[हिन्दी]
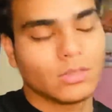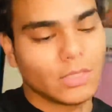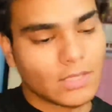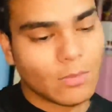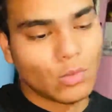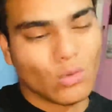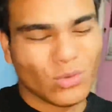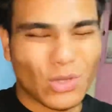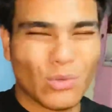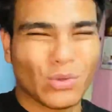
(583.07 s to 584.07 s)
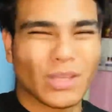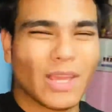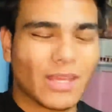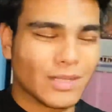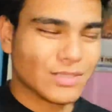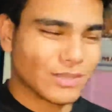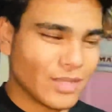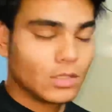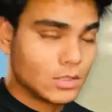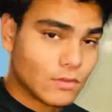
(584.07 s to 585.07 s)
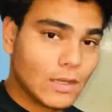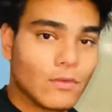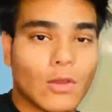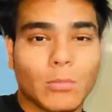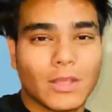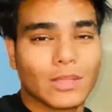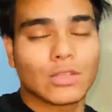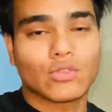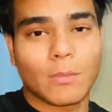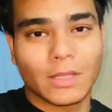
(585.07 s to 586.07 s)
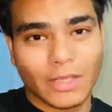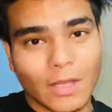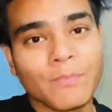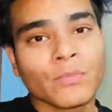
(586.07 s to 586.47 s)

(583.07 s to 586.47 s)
जैसा भी हो गया हो गया क्या ही कर सकते इस वाले ब्लॉग में ये था जो आपने देखा